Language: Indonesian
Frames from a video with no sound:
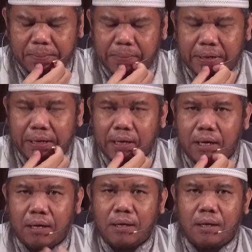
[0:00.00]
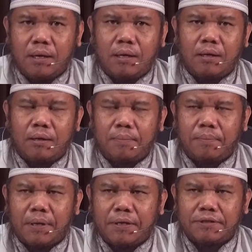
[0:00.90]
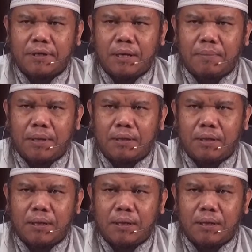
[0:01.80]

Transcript: Mereka adalah para sahabat